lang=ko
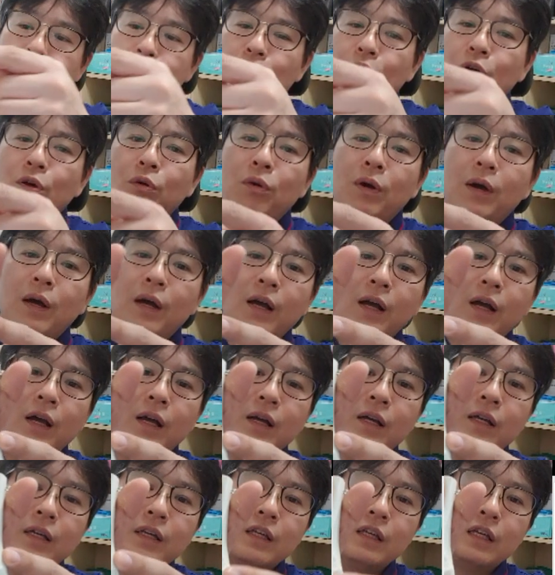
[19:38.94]
뼈와
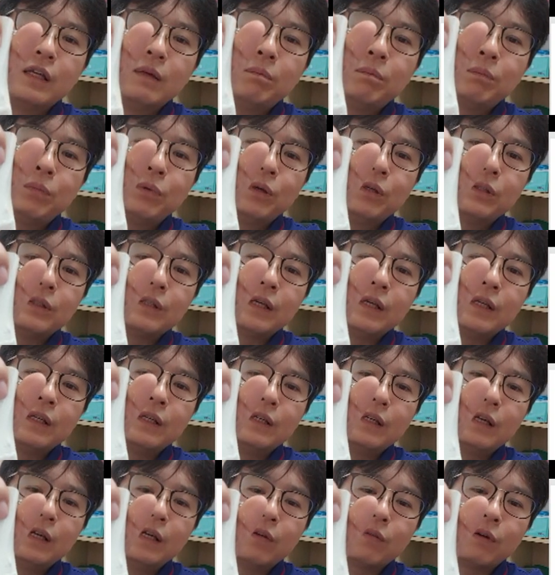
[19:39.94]
이 뼈
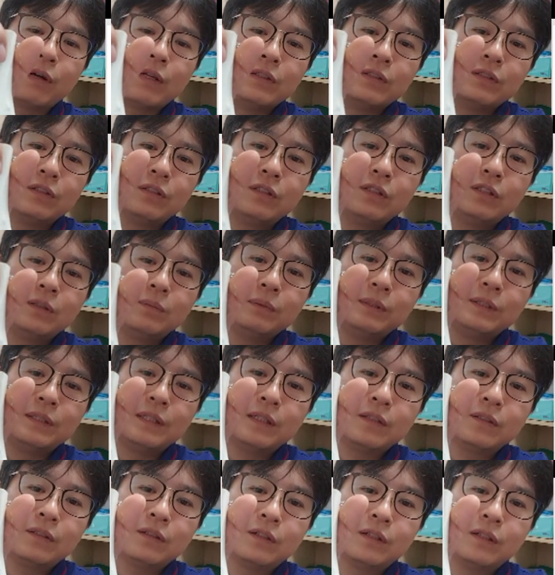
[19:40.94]
사이에 관절염이
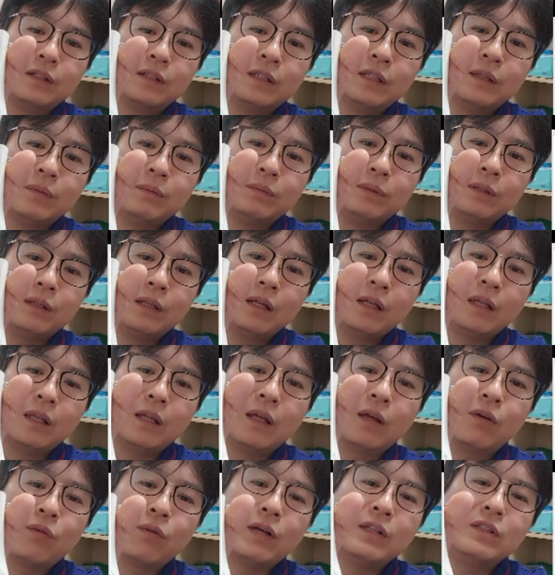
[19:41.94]
생겼기 때문에
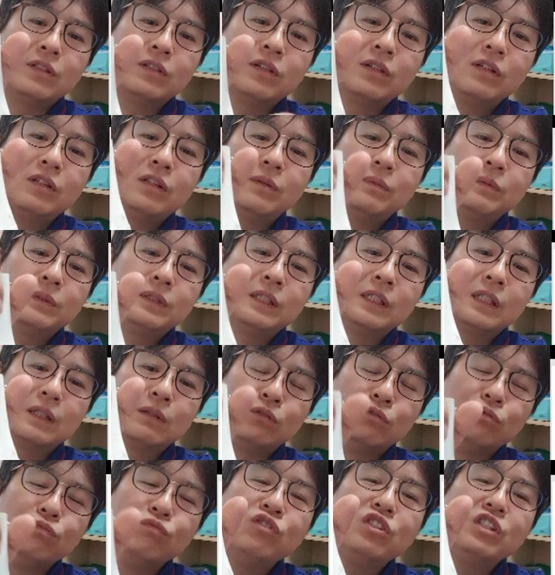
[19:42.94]
관절염이
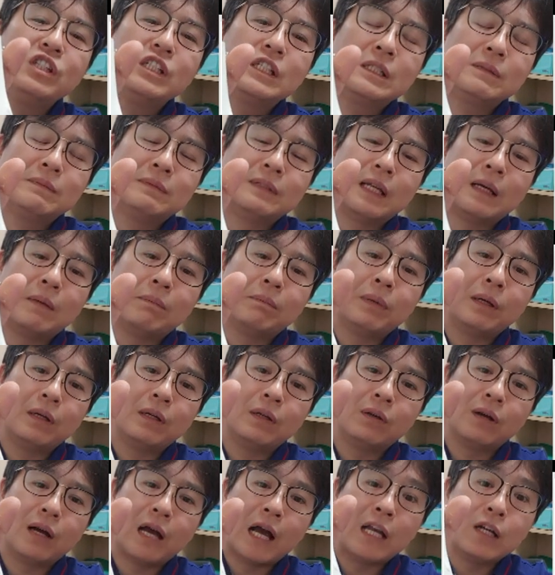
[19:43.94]
생기면 움직이면 아파요.
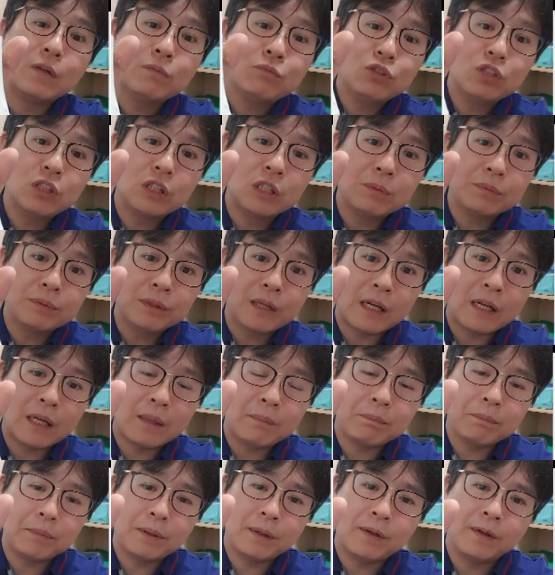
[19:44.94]
안 움직이면 안
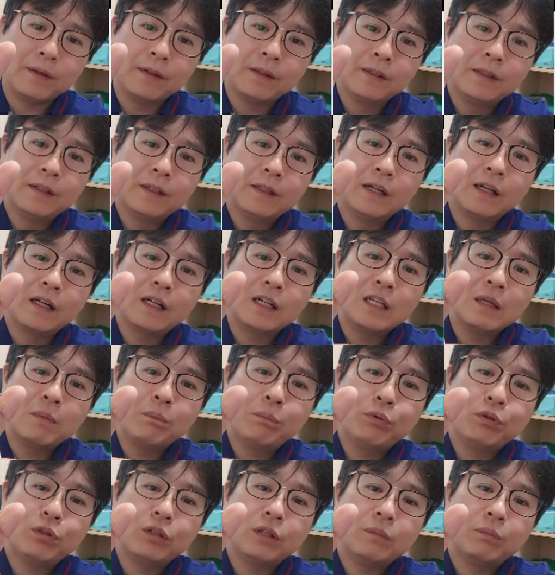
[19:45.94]
아파. 그러니까
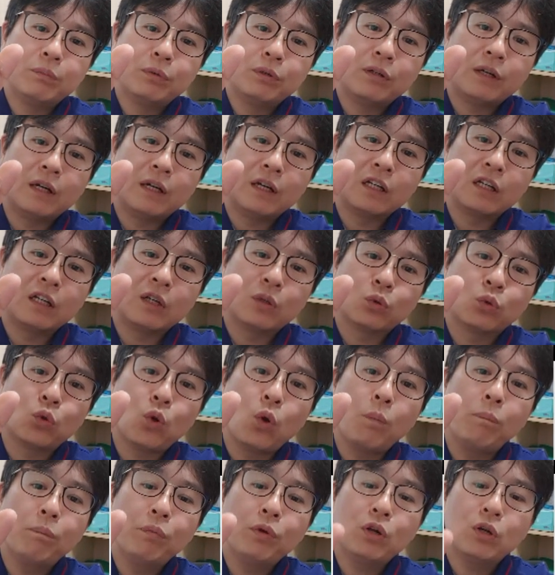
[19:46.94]
이 뼈, 이 뼈를 아예 그냥
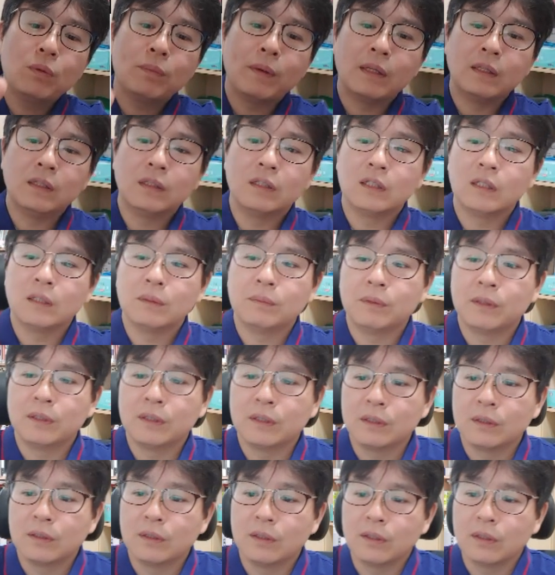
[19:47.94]
통뼈로 만들어
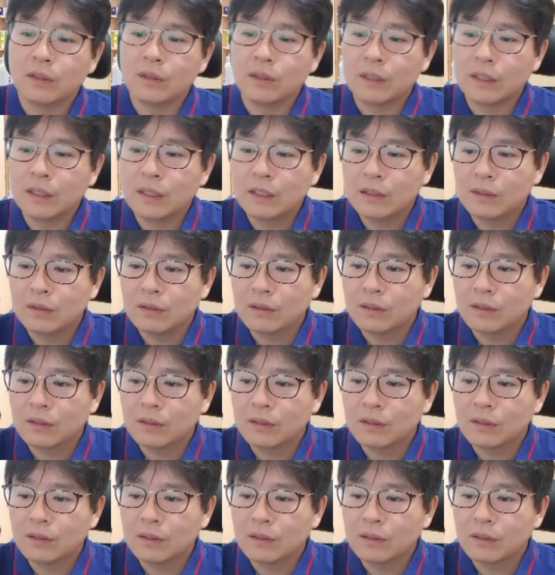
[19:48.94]
버린 거예요.